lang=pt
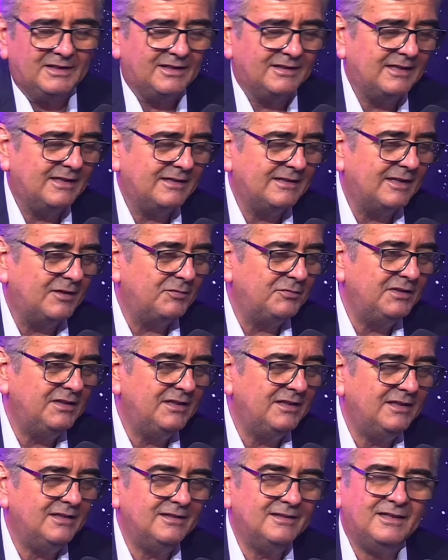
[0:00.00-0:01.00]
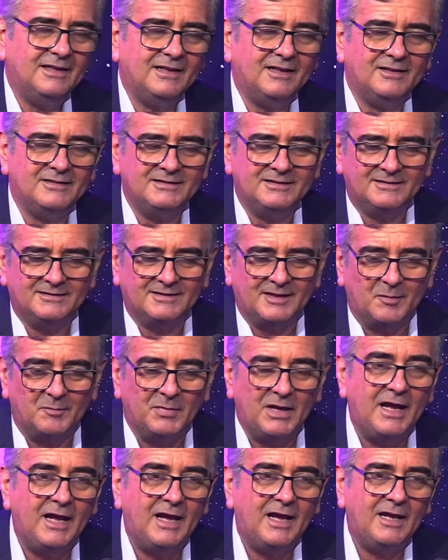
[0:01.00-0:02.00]
da, da, vida, de
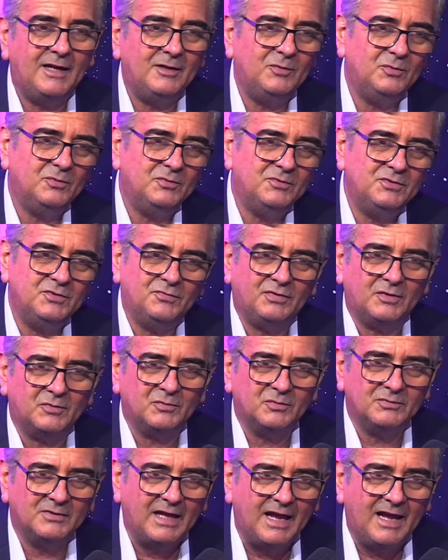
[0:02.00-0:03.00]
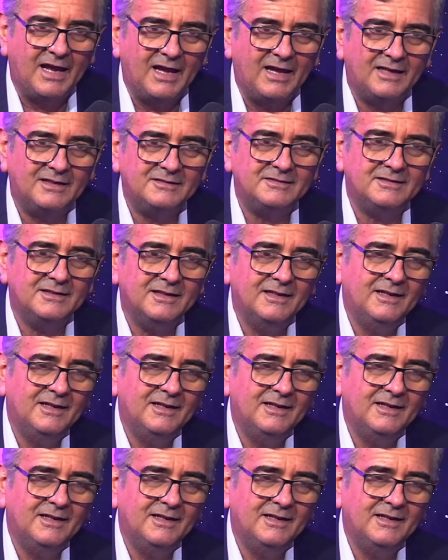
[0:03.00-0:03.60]
trabalho, de faculdade.